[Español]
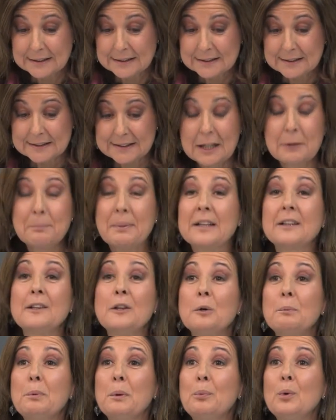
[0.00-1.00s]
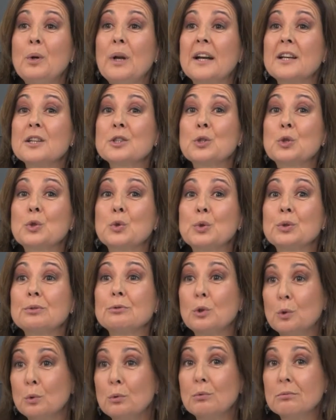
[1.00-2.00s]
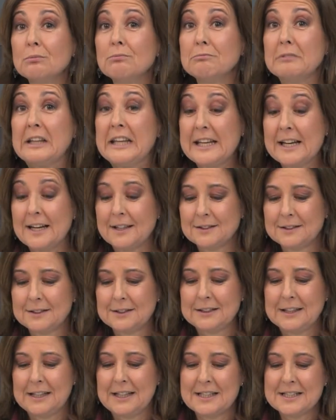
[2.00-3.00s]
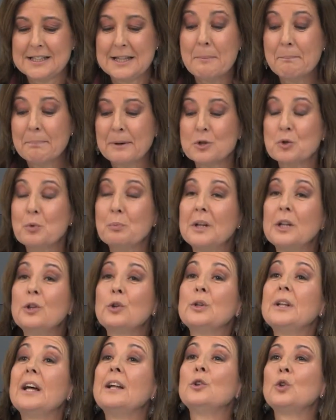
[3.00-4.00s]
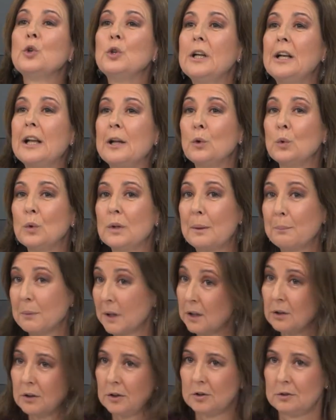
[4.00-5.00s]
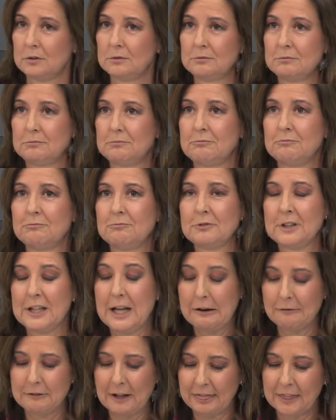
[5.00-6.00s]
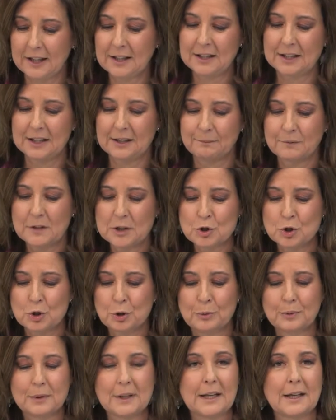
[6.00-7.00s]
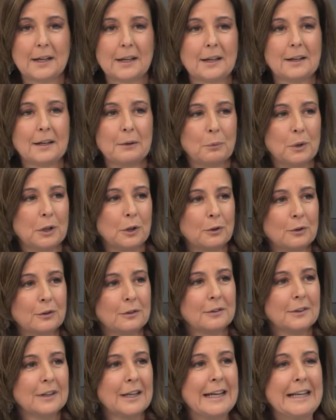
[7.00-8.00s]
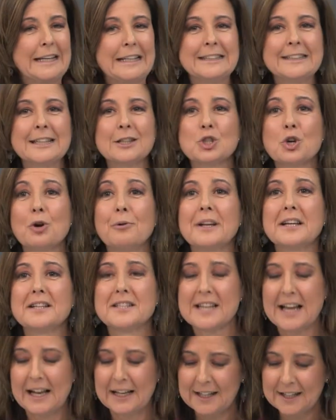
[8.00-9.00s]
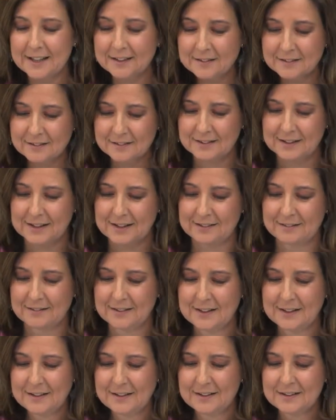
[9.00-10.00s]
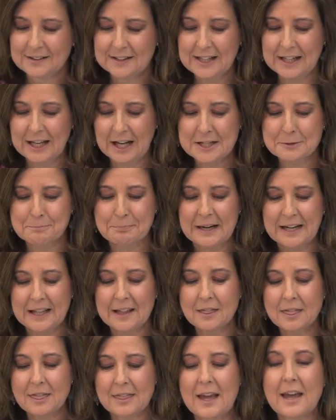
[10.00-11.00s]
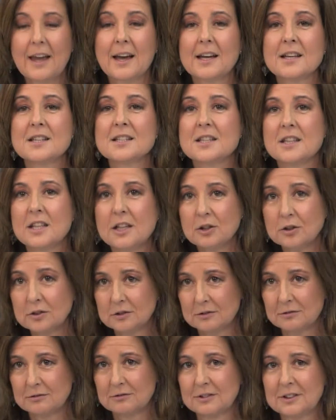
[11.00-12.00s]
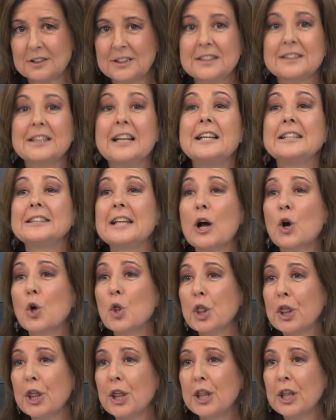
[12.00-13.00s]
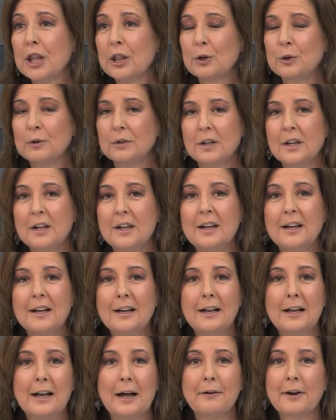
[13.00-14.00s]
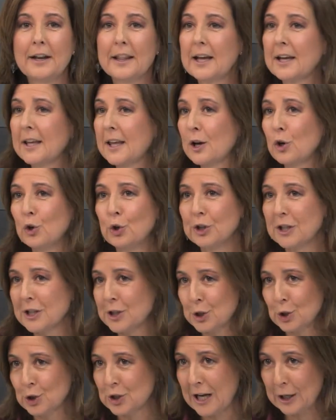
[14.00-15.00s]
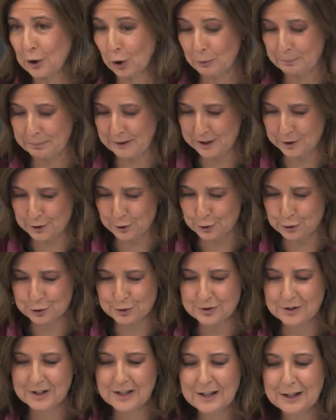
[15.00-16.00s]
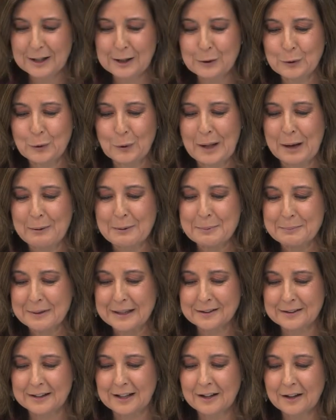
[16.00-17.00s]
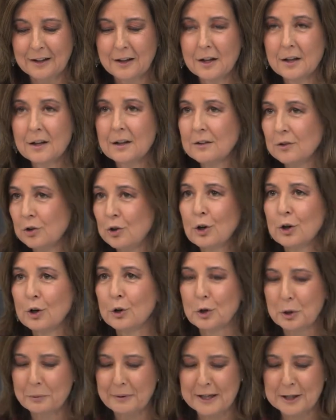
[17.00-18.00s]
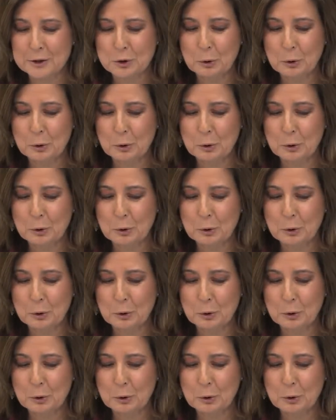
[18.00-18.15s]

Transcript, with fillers: Si el Partido Popular estos días están presumiendo tanto en el ayuntamiento de Albacete sobre, bueno, en ese sobresaliente de transparencia y gestión que se les ha concedido, la verdad es que con estos atropellos, indudablemente, yo creo que van a